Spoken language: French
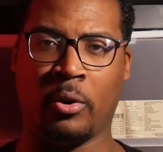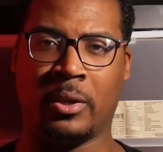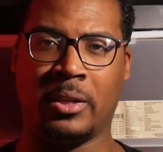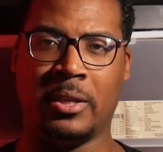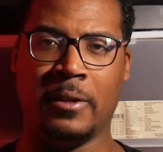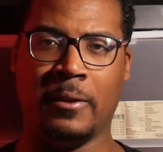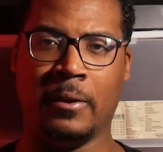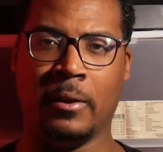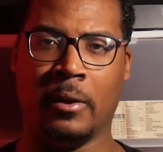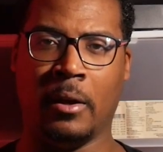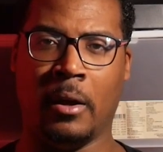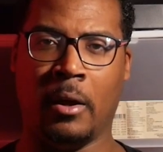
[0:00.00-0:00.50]

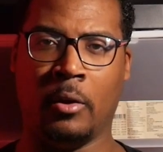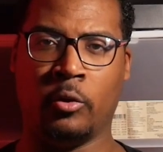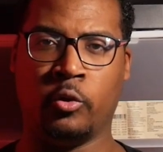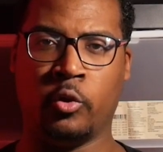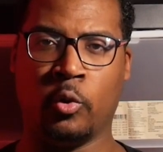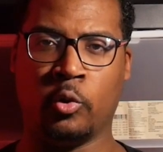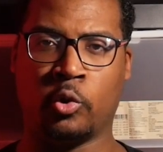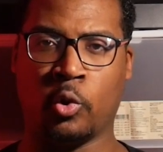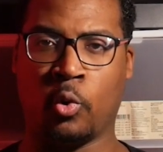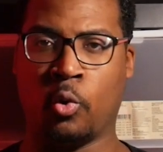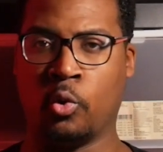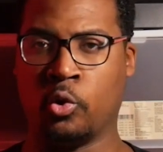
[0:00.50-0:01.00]
qui est
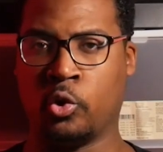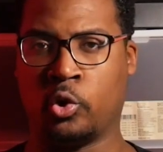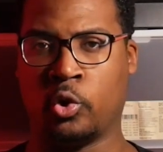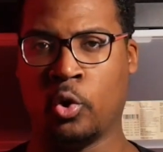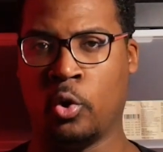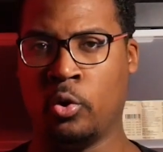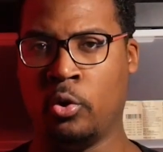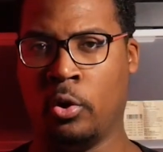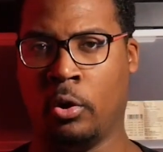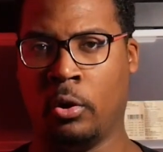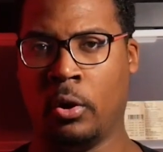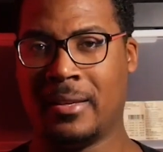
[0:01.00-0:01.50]
de seconde
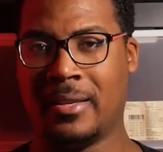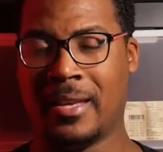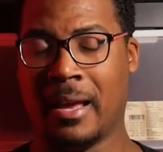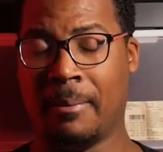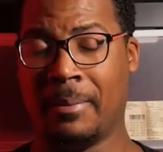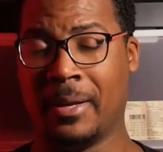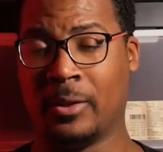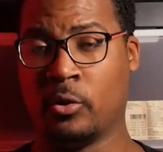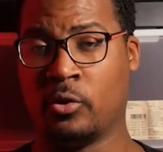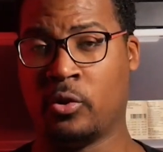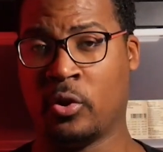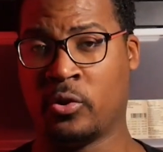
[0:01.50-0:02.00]
zone, qui
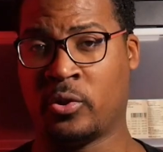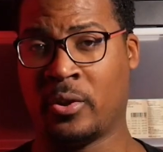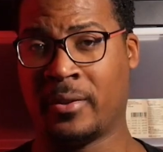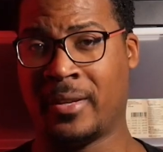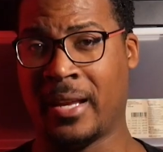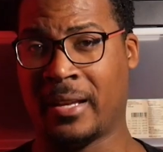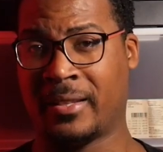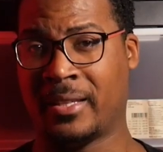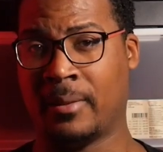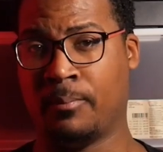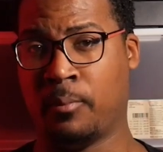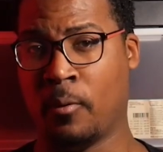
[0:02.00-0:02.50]
habite dans un
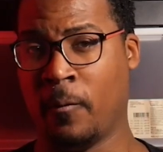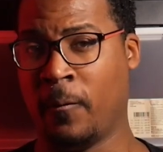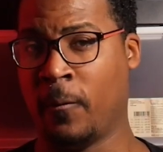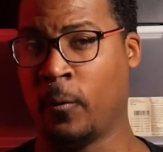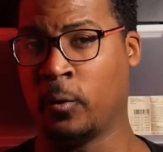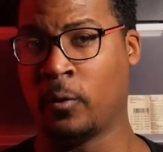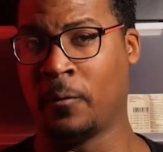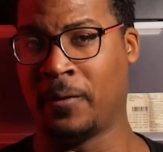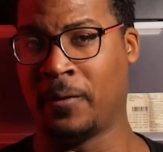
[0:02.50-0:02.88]
quartier pauvre de